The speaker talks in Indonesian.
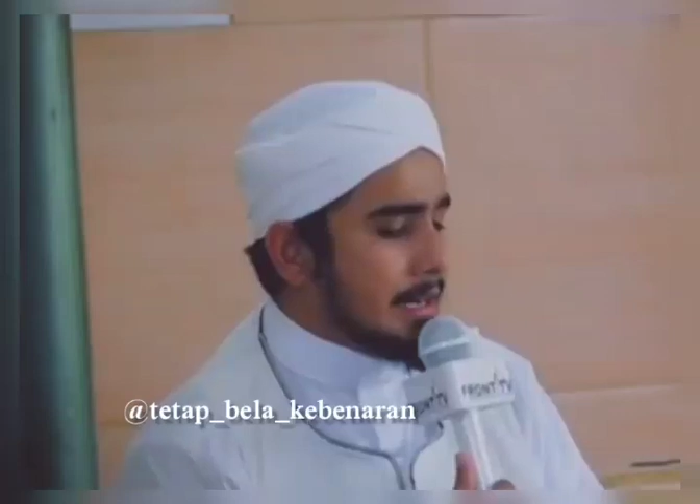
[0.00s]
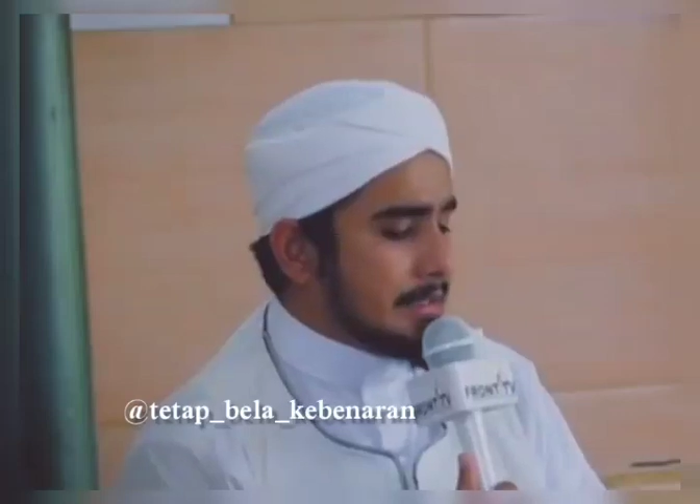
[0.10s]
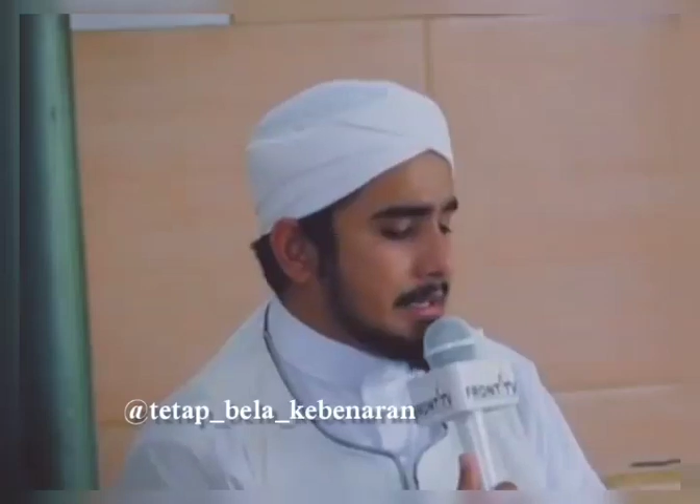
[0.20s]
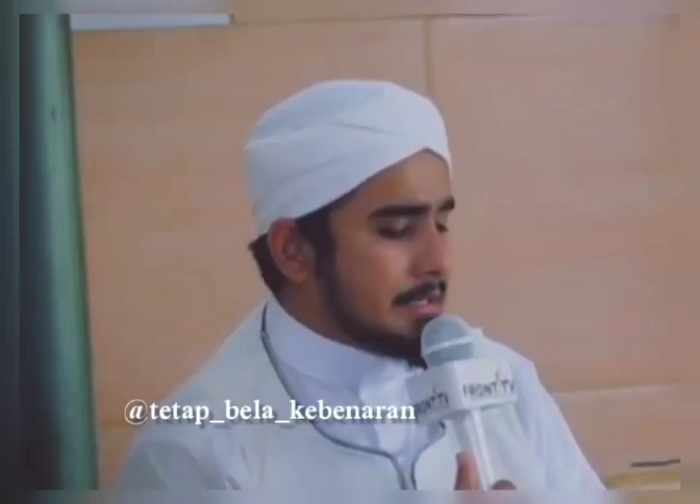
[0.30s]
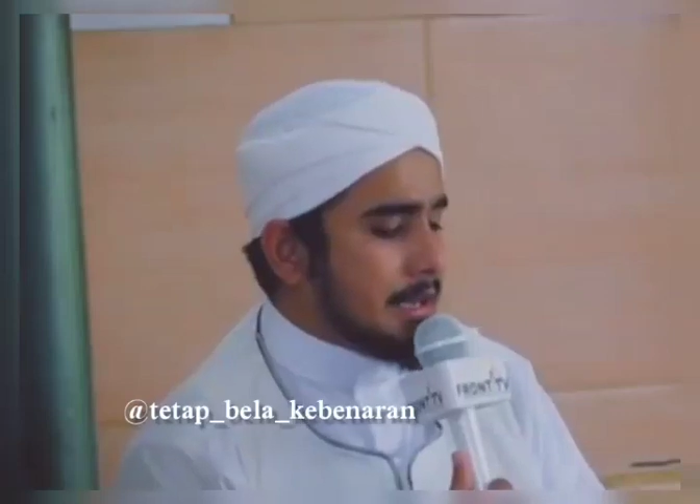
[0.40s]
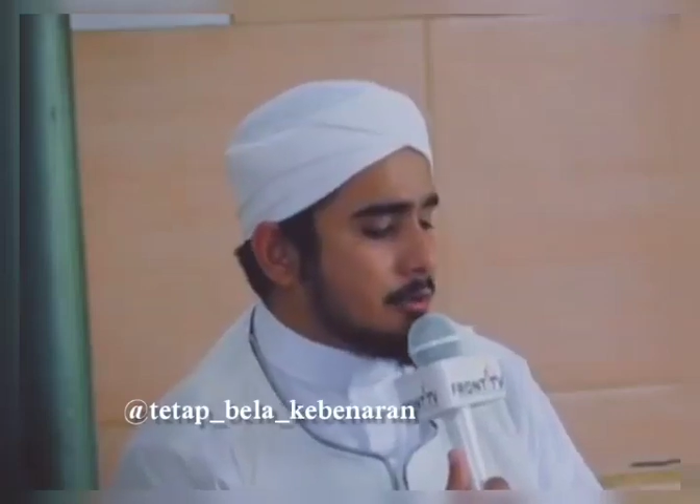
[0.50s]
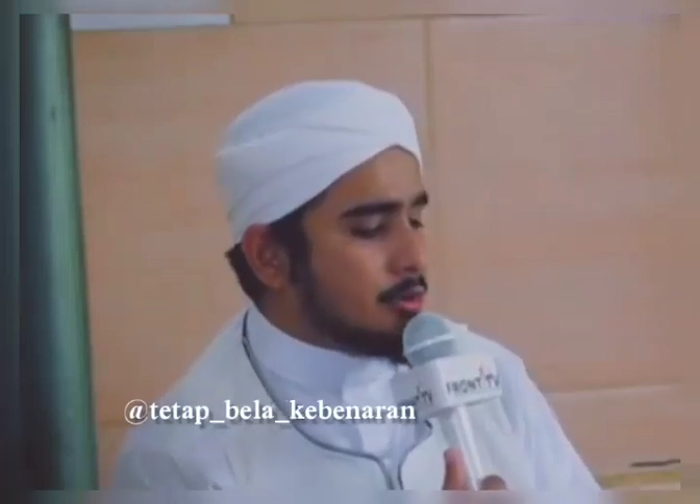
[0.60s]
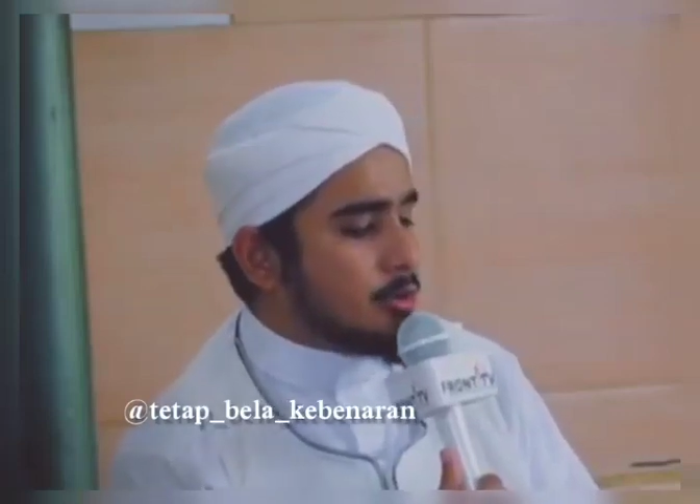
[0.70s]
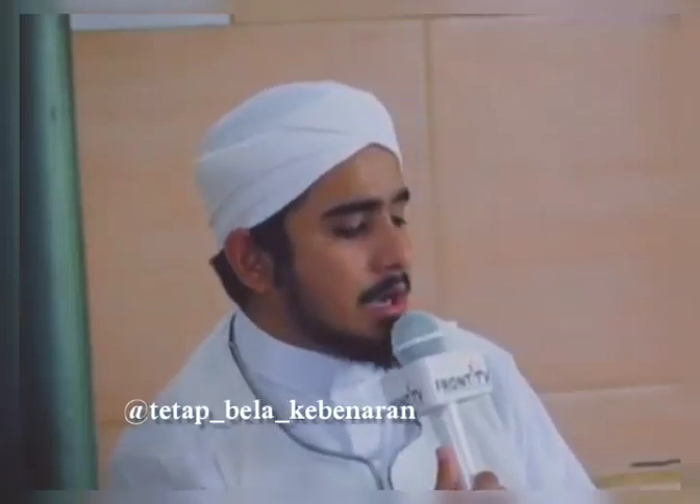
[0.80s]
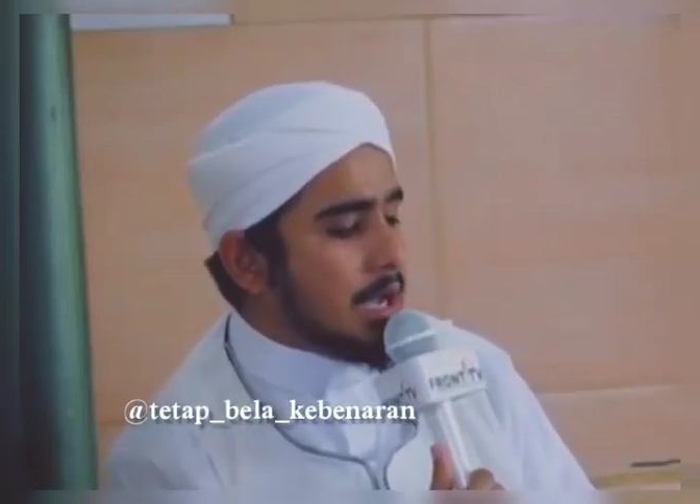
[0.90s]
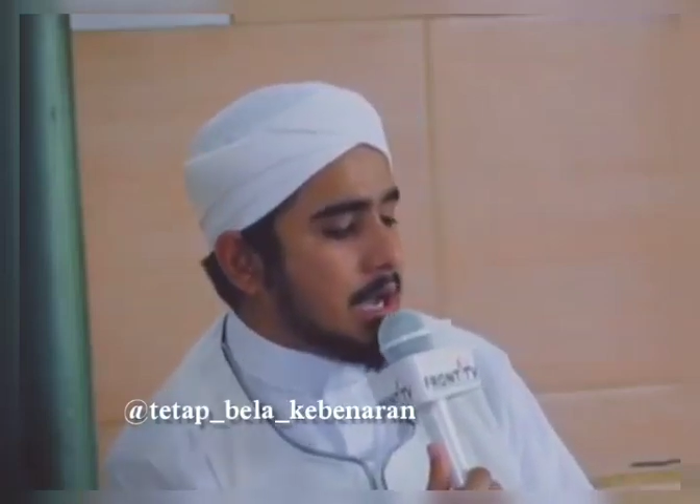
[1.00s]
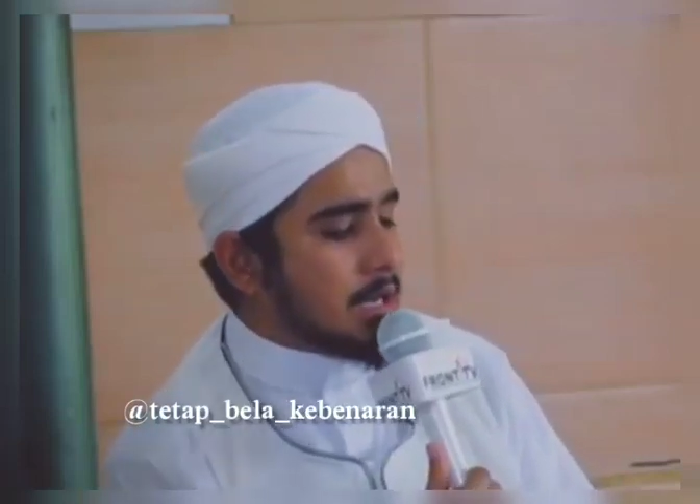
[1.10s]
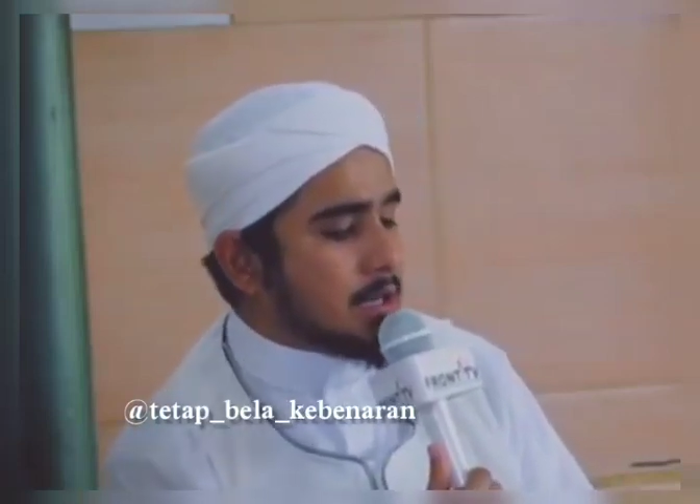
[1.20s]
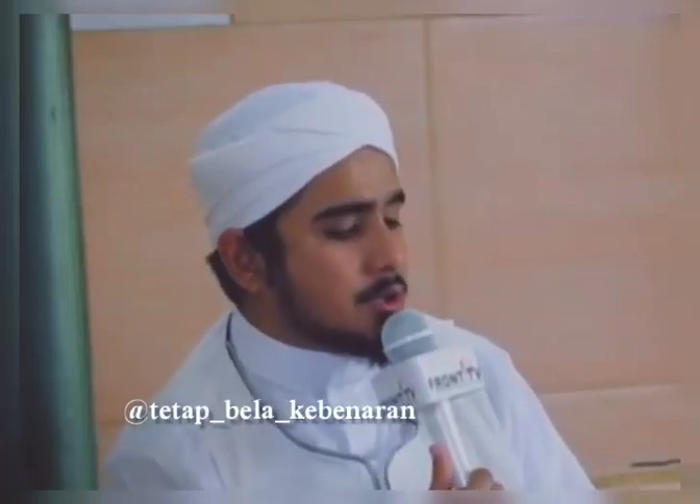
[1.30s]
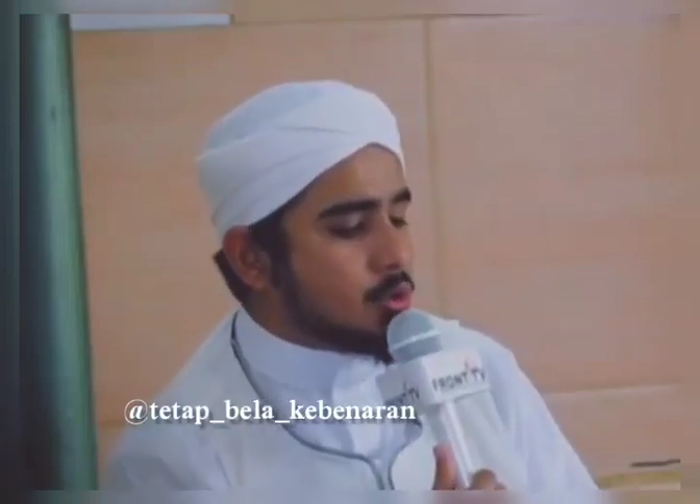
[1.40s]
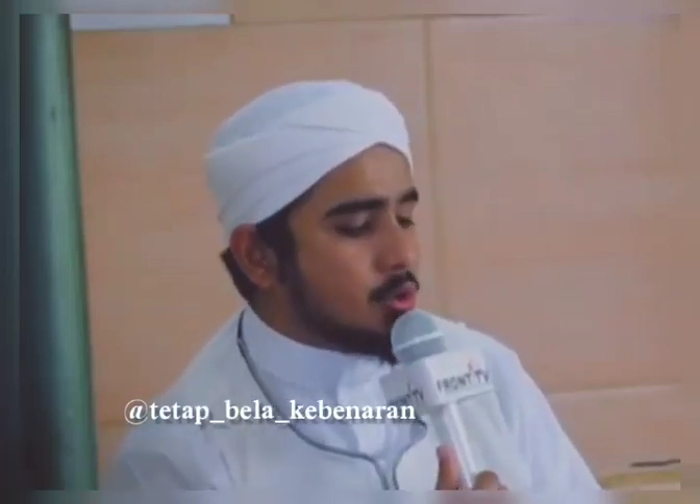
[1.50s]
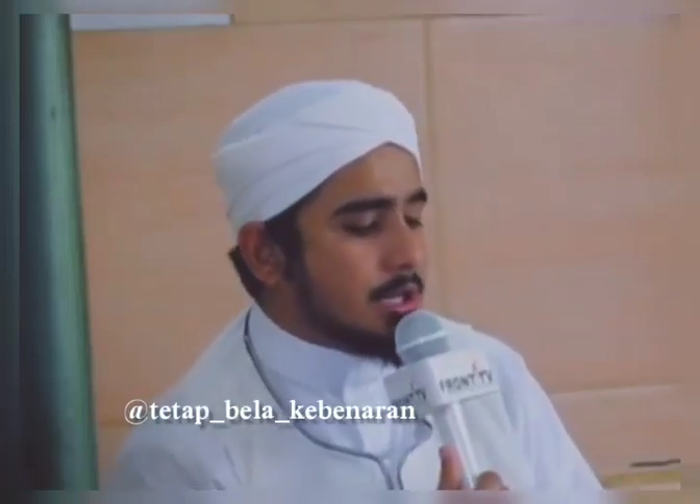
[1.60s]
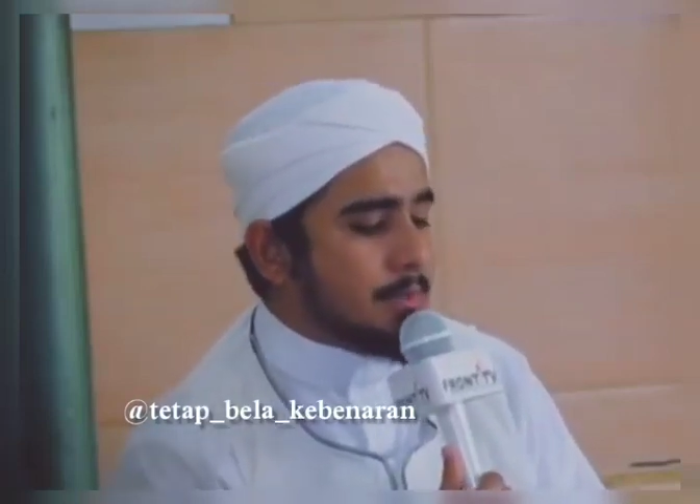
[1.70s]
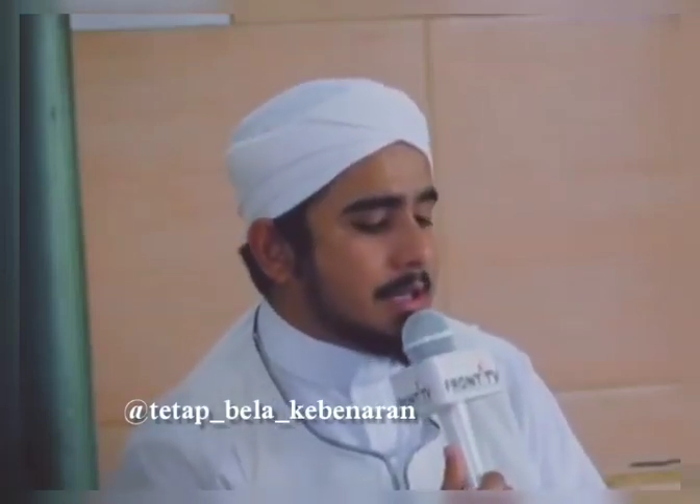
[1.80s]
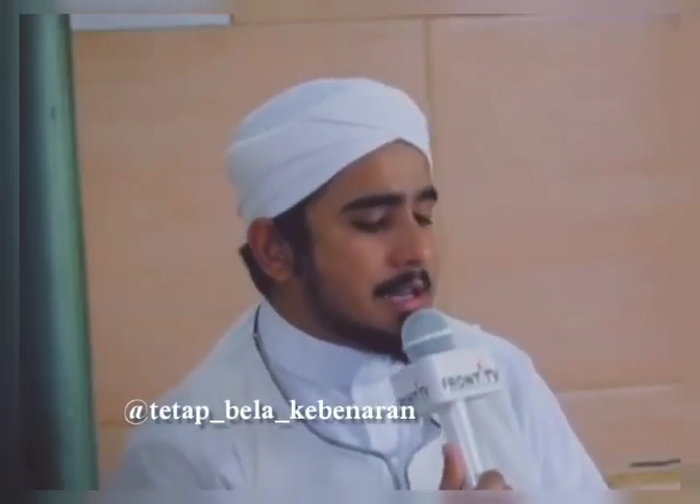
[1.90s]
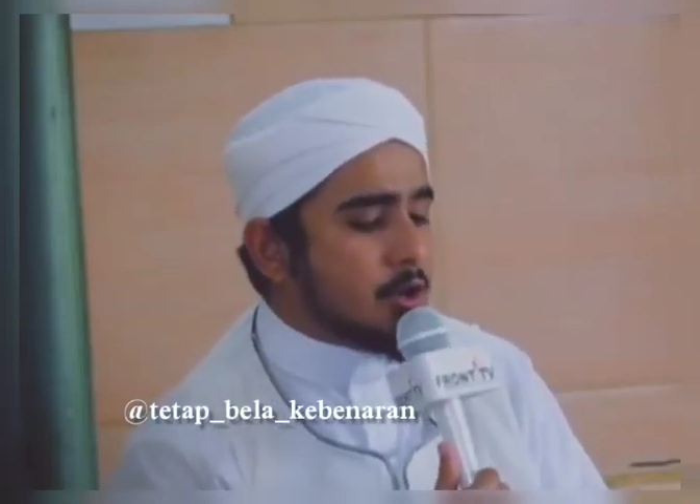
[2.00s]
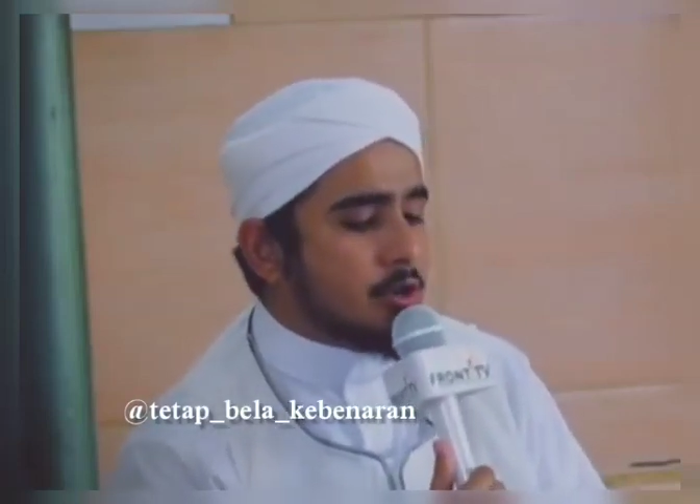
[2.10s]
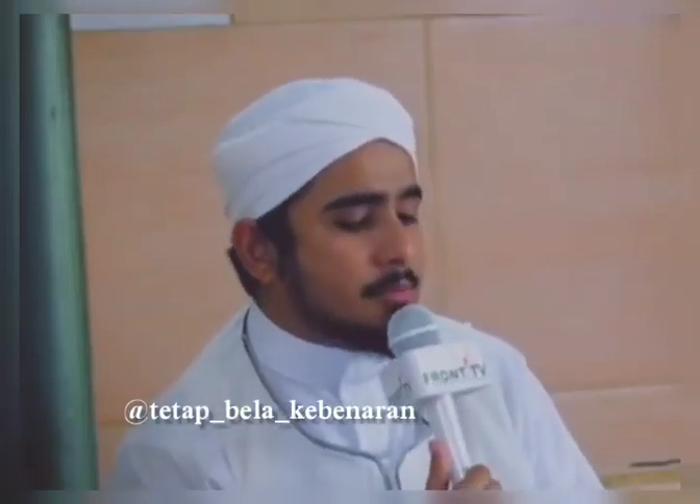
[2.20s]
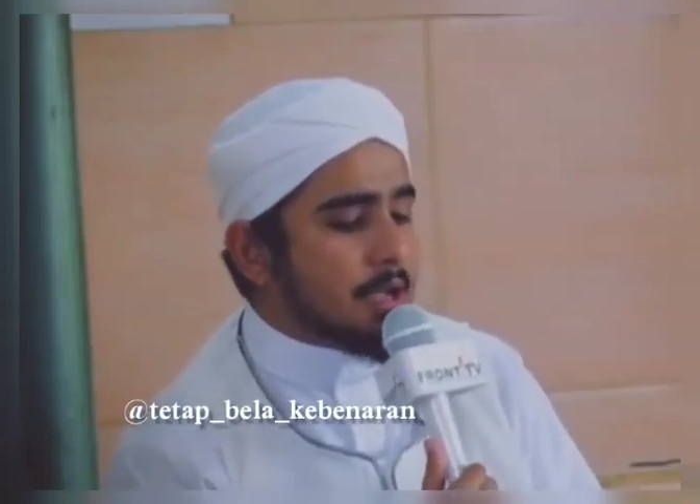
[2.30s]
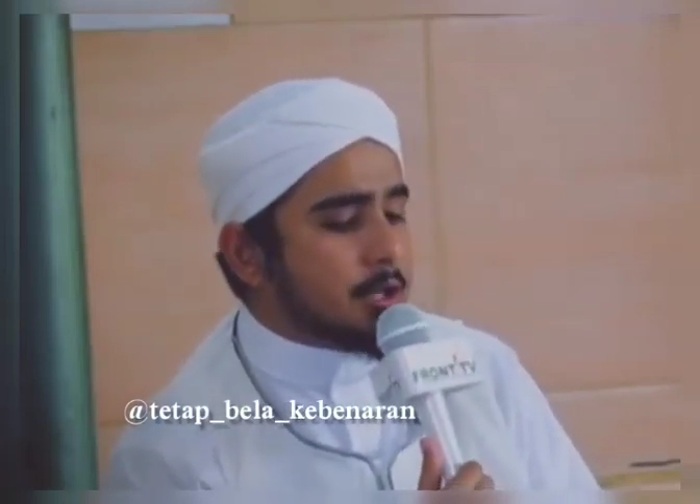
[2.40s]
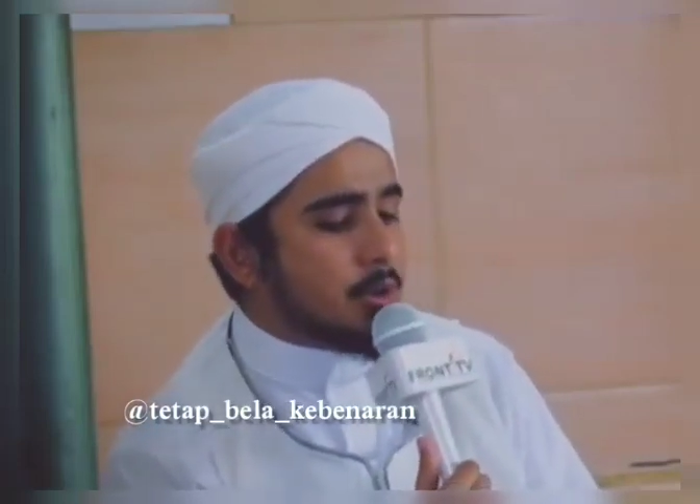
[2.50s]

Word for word: La taj'alu du'a ar-rasuli bainakum ka